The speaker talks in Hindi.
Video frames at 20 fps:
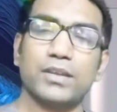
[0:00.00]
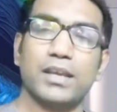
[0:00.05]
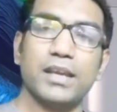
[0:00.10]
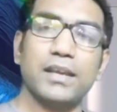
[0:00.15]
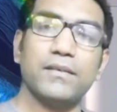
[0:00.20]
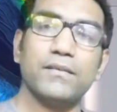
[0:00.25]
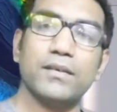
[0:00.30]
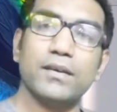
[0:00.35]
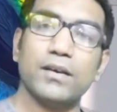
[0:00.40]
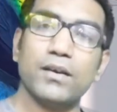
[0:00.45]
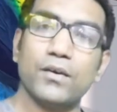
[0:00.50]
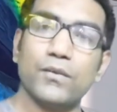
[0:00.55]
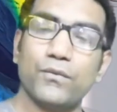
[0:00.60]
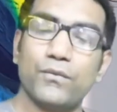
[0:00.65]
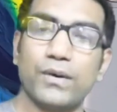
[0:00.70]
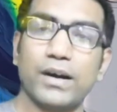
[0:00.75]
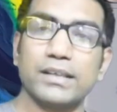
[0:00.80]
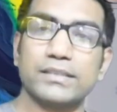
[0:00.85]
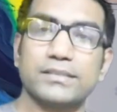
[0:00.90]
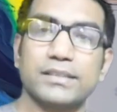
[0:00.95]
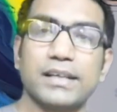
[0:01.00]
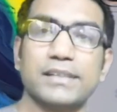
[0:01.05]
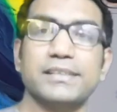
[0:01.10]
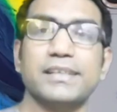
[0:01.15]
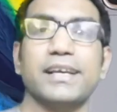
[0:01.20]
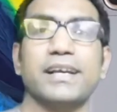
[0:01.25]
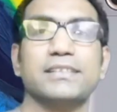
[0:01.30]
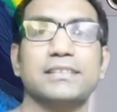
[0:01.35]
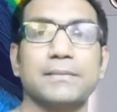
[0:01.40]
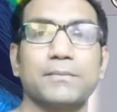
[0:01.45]
की फास्ट
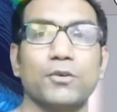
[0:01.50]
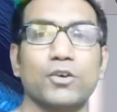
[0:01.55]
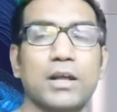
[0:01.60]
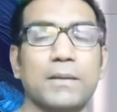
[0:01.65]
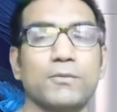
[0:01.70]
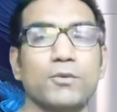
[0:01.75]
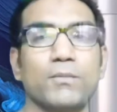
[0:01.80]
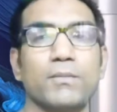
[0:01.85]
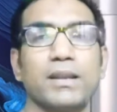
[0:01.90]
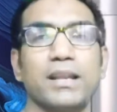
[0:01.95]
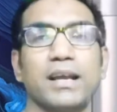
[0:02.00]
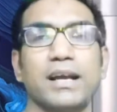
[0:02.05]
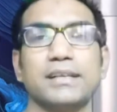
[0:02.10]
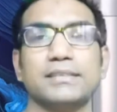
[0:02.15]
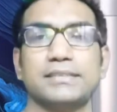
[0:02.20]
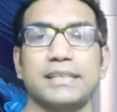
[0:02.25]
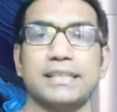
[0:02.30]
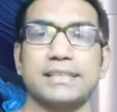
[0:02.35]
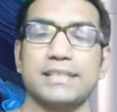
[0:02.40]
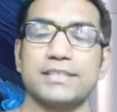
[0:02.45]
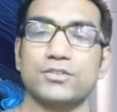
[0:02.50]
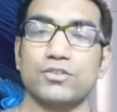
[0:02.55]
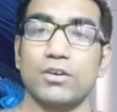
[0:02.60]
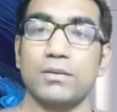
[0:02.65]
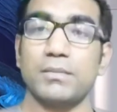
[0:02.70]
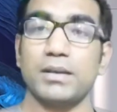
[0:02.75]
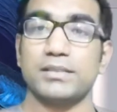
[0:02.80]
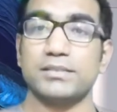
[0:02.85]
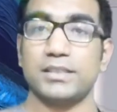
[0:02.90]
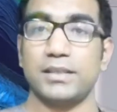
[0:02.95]
चार्जिंग का सपोर्ट आपको मिलेगा सैंतीस
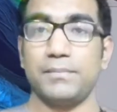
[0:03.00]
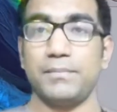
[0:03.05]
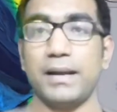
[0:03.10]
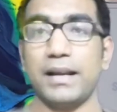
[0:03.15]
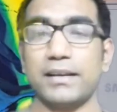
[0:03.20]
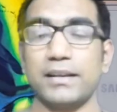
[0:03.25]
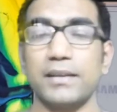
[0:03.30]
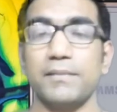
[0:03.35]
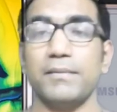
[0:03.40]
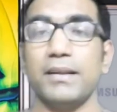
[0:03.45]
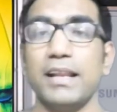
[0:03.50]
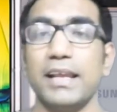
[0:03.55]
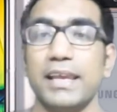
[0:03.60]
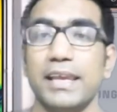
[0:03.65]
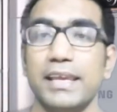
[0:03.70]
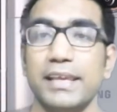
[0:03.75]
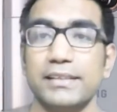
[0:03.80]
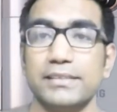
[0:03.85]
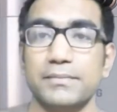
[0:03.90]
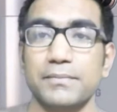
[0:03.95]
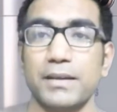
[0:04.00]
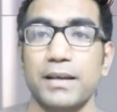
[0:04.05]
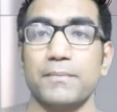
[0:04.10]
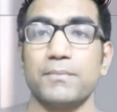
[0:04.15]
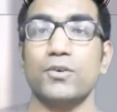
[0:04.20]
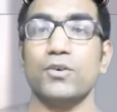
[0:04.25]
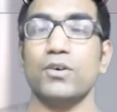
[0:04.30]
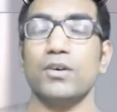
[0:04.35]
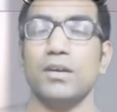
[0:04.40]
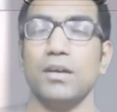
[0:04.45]
सौ की बैटरी मिलेगी इसमें
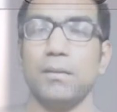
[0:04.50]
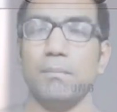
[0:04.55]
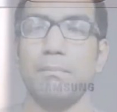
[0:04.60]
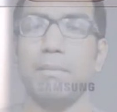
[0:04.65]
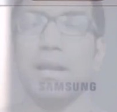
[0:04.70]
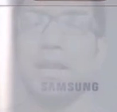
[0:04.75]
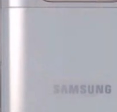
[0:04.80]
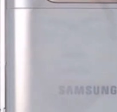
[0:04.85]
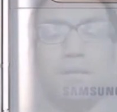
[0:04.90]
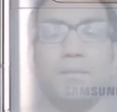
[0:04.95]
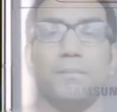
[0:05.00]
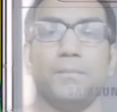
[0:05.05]
आपको बैटरी